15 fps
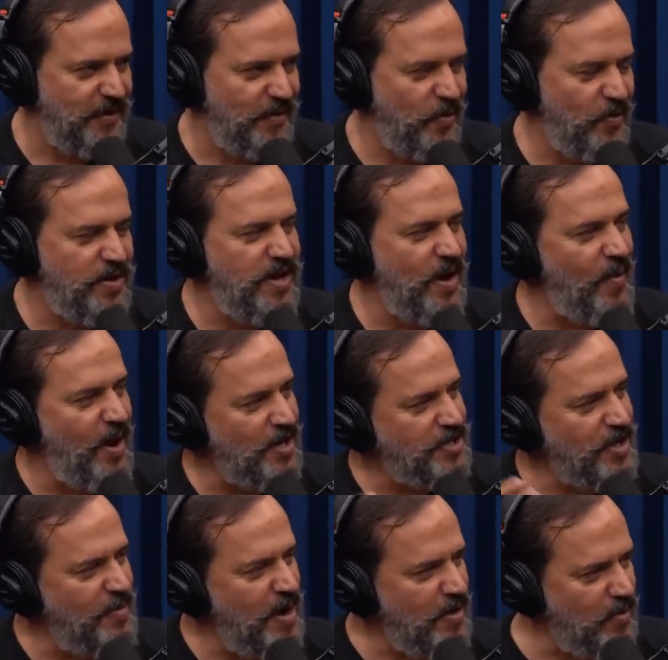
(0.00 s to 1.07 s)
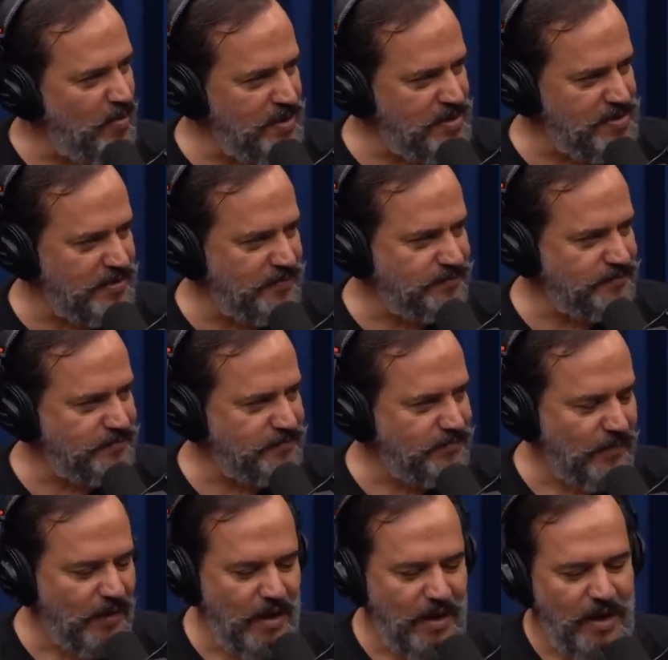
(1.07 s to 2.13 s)
O que eu acho é uma coisa.
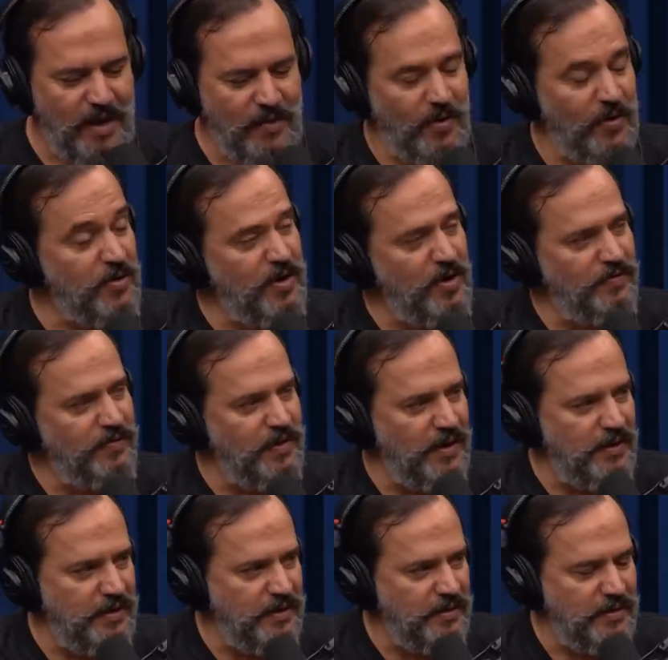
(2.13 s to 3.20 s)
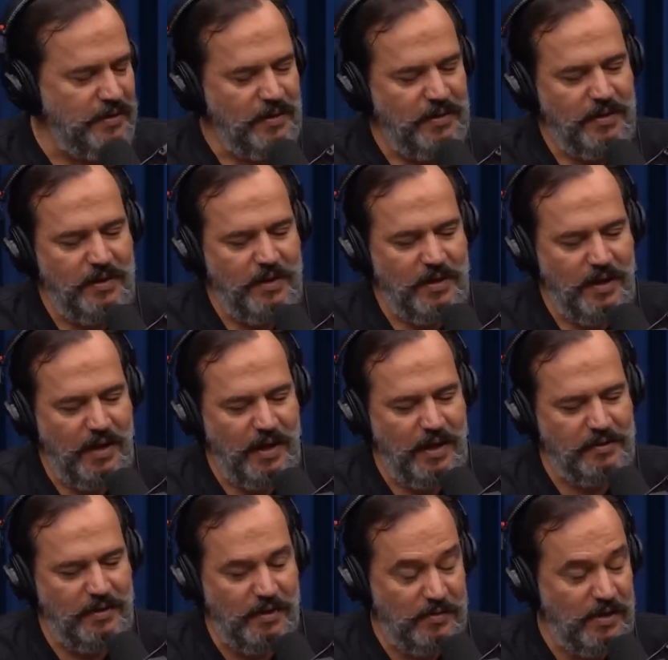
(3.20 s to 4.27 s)
Agora, o que eu vi ali?
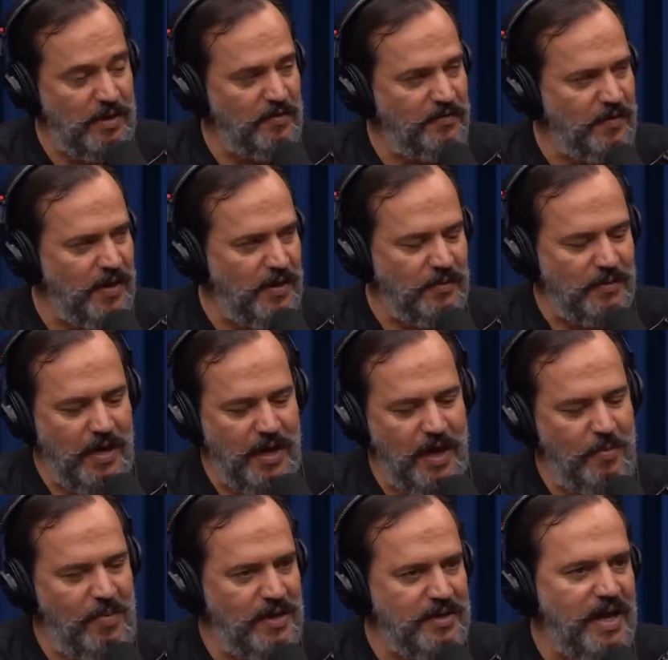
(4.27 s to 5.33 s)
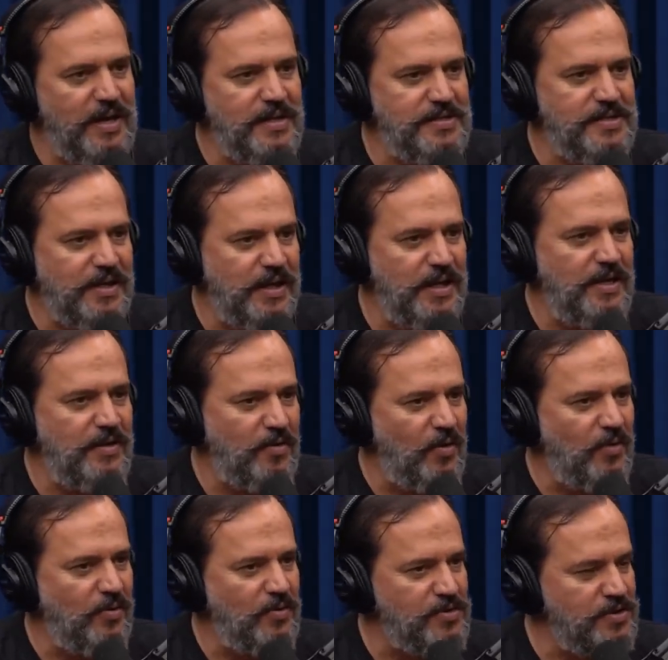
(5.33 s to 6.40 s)
Tanto é que eu falo, é uma análise
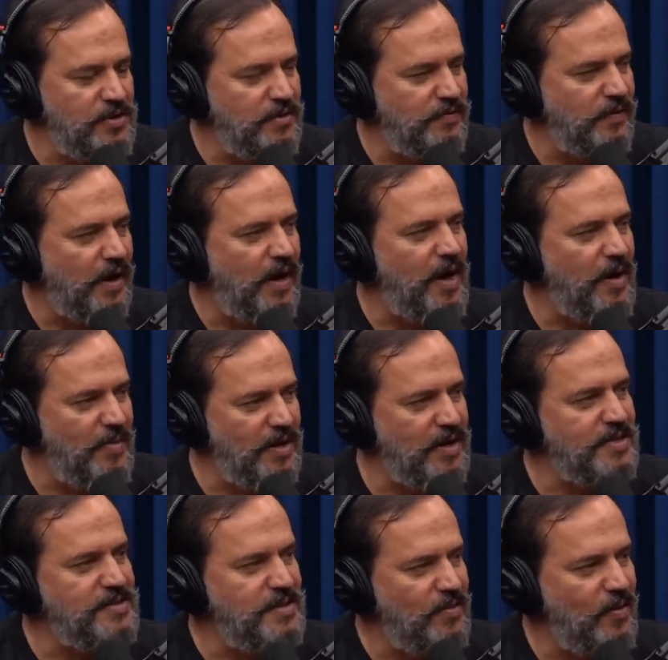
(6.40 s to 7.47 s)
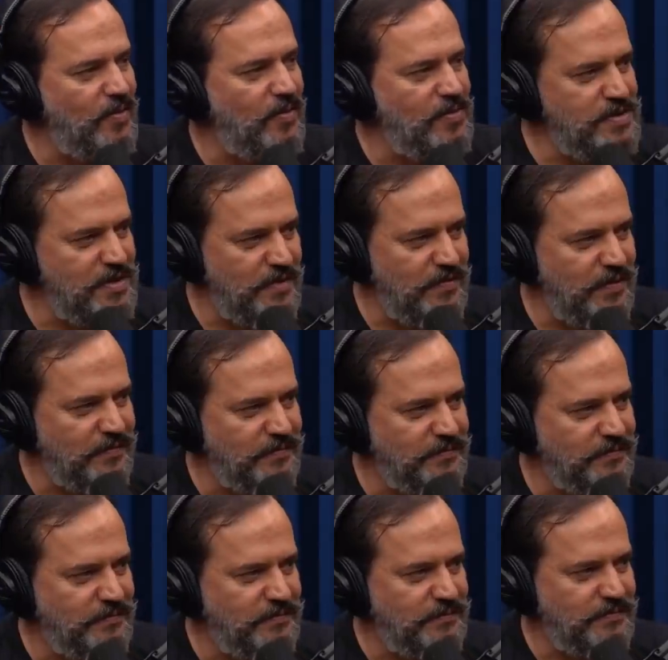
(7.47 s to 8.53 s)
inconclusiva? É uma análise inconclusiva.
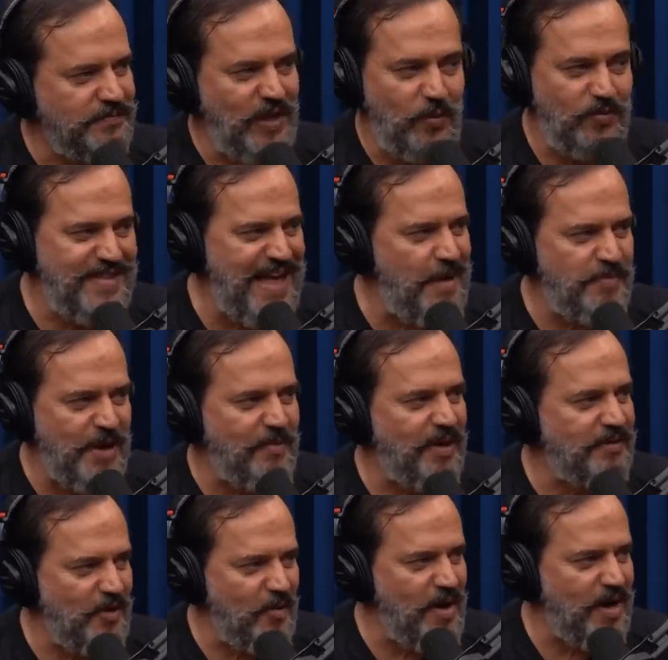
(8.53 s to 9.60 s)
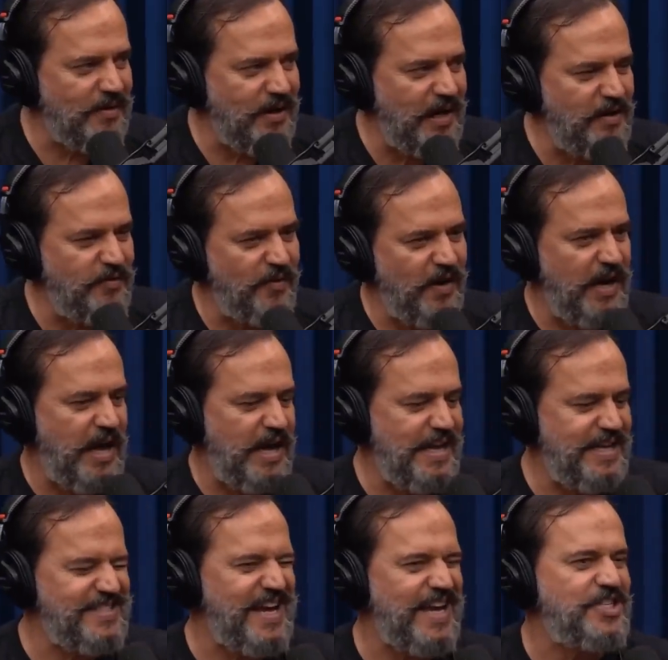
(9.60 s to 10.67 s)
Não dá para bater o martelo e falar,
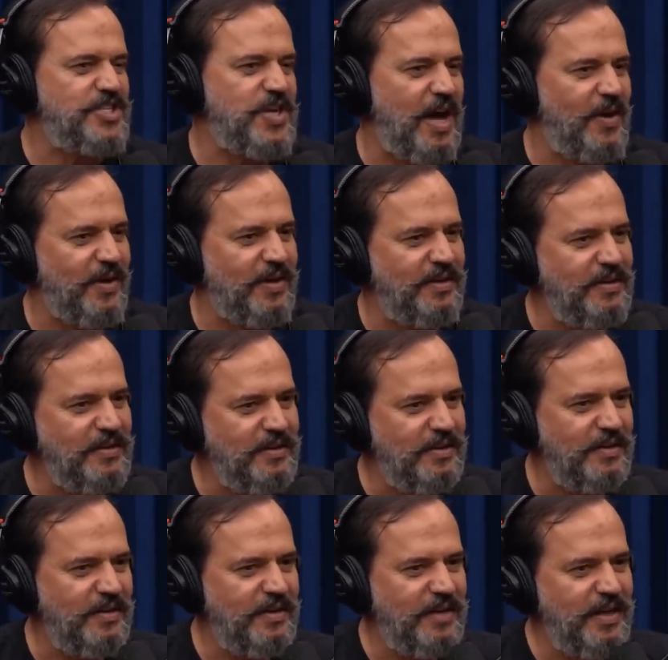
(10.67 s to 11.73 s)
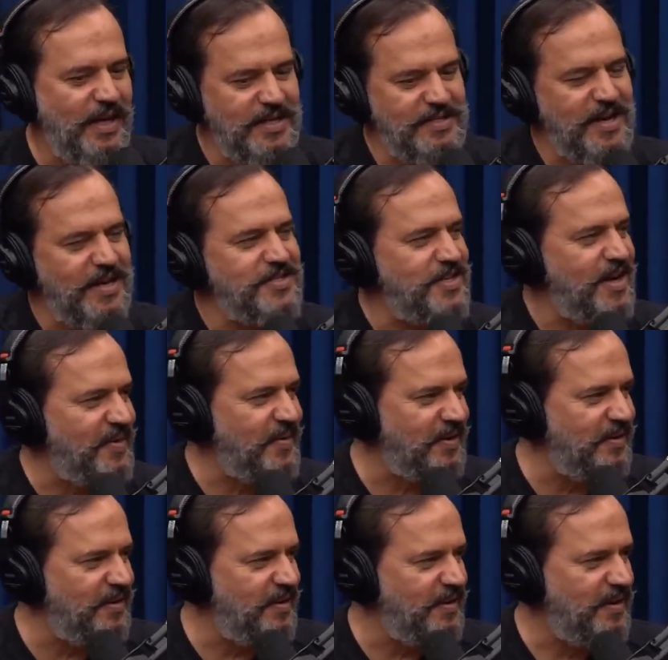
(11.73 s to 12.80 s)
eles ratearam aqui, eles ratearam
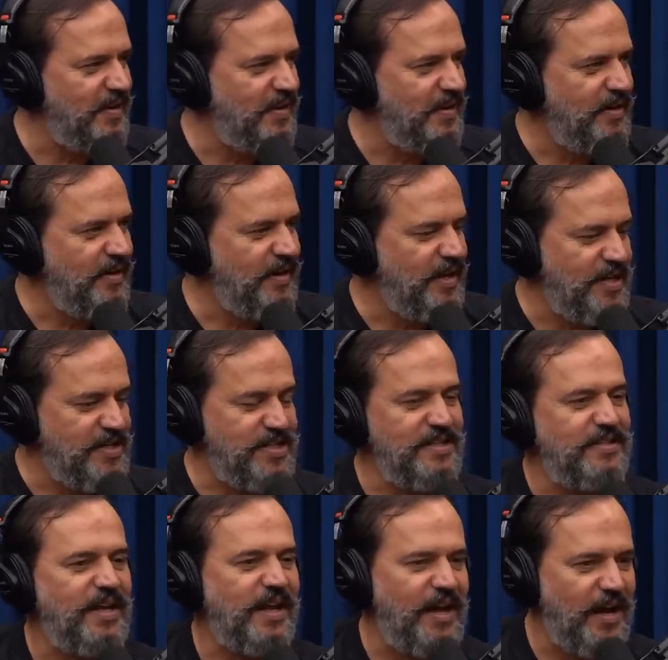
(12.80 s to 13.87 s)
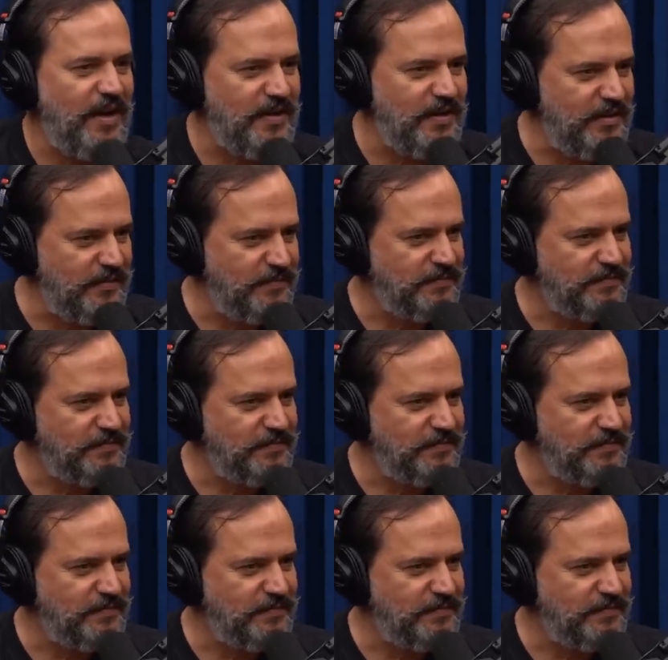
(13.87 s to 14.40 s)
aqui, eles se entregaram aqui.